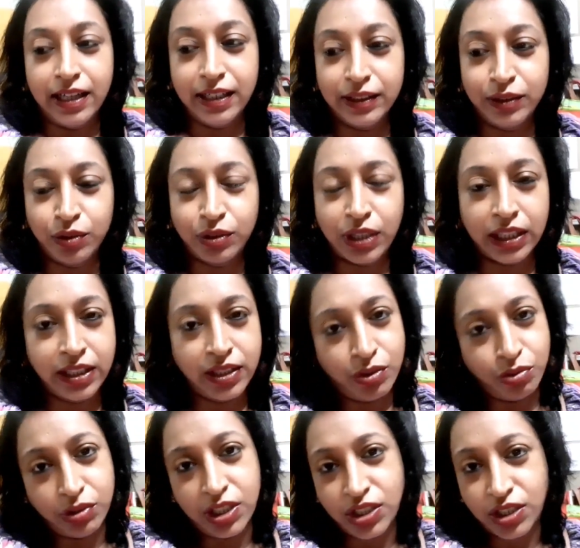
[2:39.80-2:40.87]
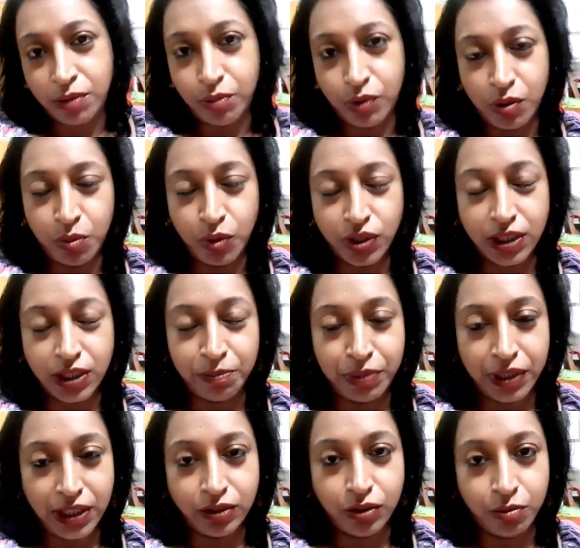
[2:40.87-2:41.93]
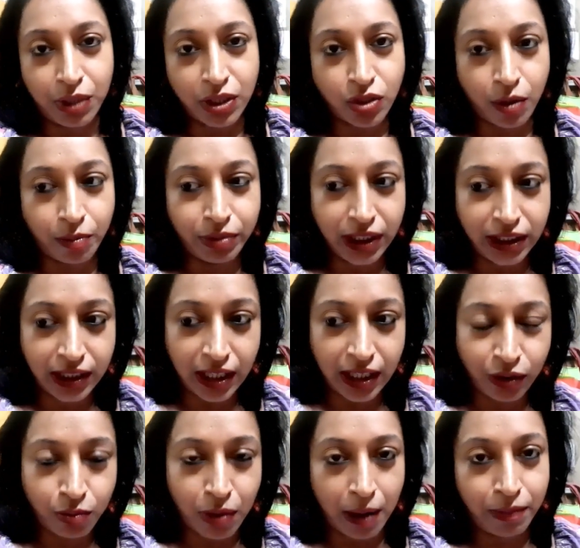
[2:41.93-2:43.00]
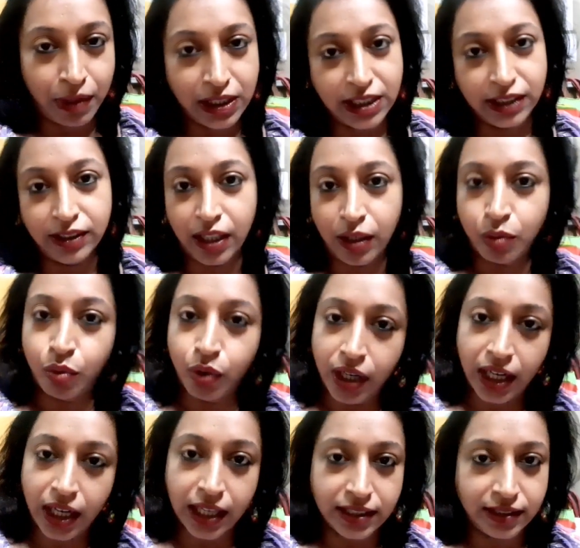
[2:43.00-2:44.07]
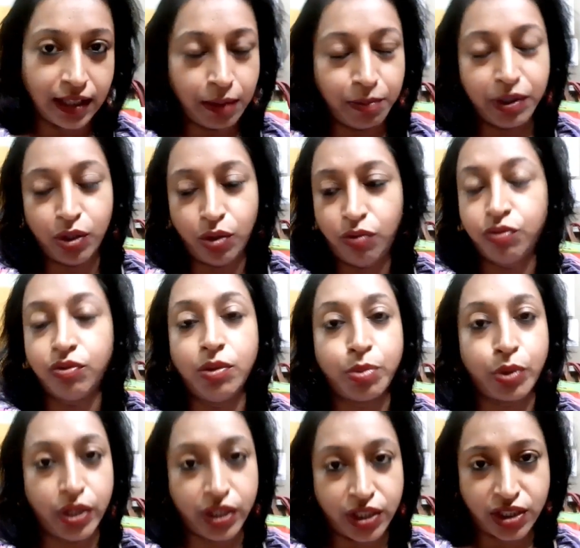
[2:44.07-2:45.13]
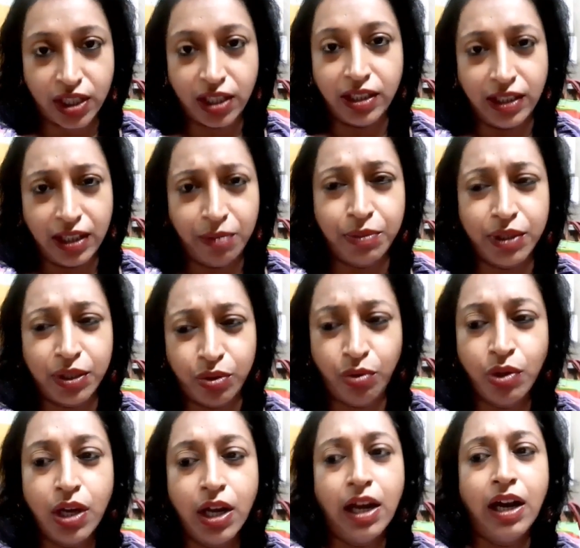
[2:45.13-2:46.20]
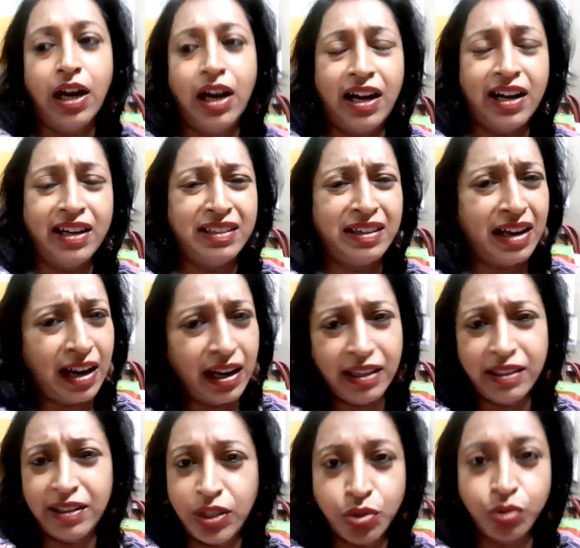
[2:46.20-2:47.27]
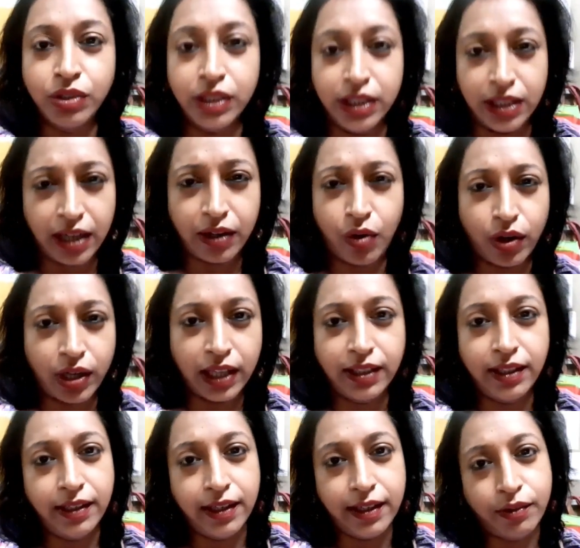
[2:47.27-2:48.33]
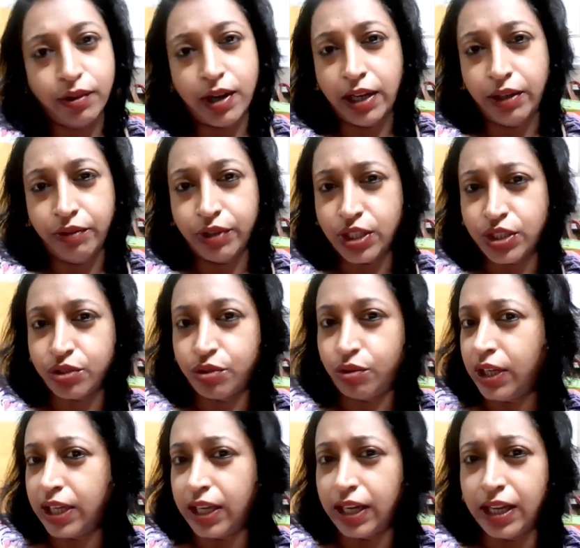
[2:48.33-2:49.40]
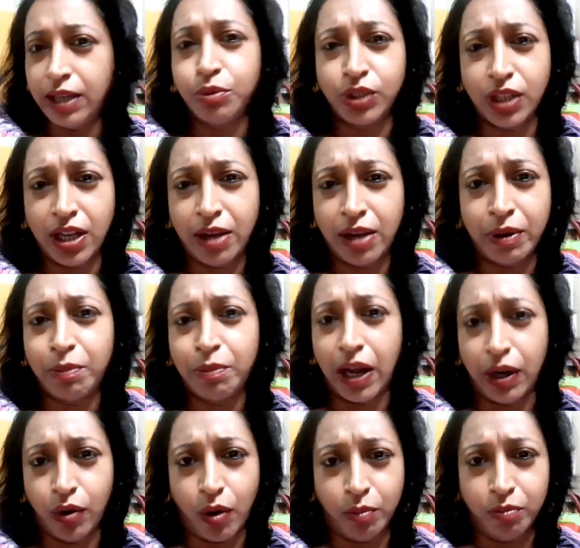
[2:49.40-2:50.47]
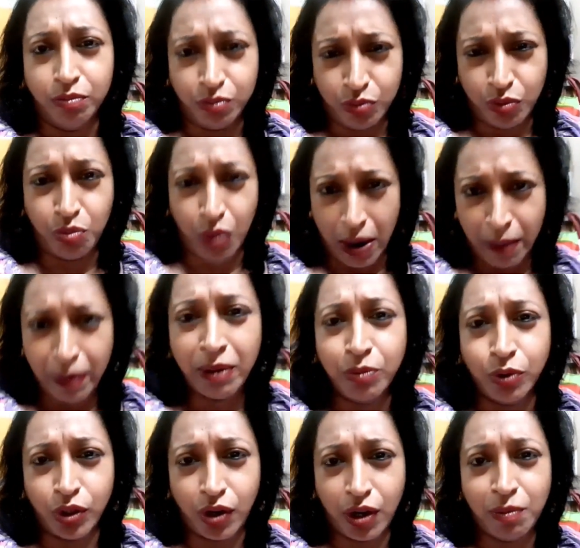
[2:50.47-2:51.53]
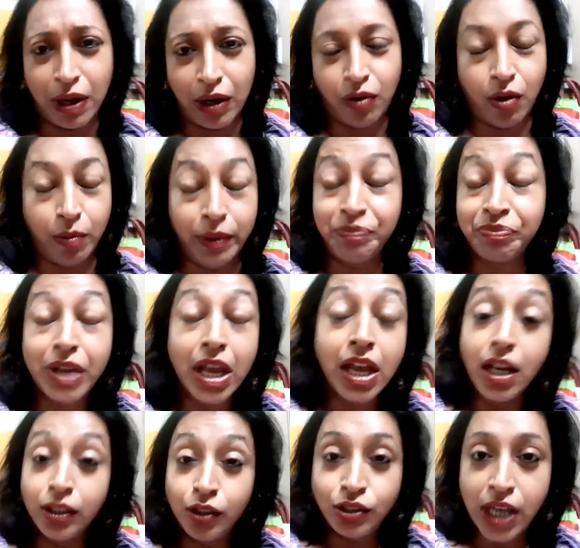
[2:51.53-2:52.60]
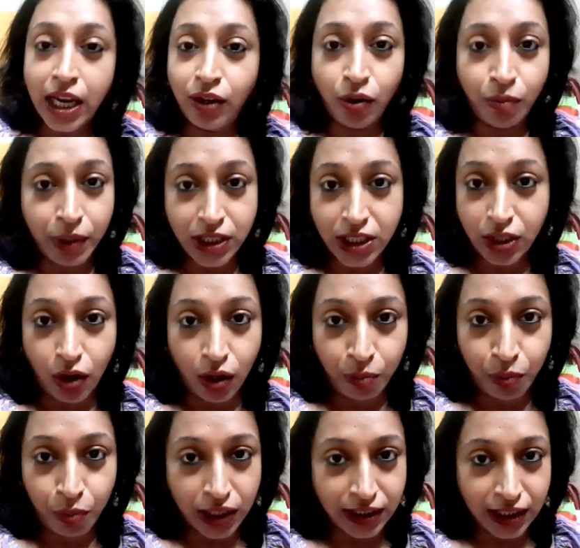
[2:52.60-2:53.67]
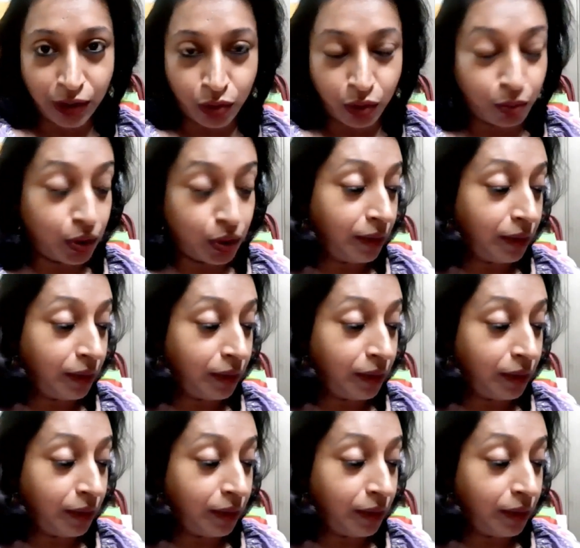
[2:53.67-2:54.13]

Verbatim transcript: তো তাদের উদ্দেশ্যে বলবো যে প্লিজ তোমরা সব দিকটা একটু ভাবনা চিন্তা করে রাস্তায় বেরো ফুল প্রোটেকশন নিয়ে বেরো আর আর কিছু দিন আর কটা দিন একটুখানি ওয়েট করে গেলেই বোধ আমার ভালো আমার মনে হয় ভালো হবে তো যাই হোক বেশি গল্প আজকে করব না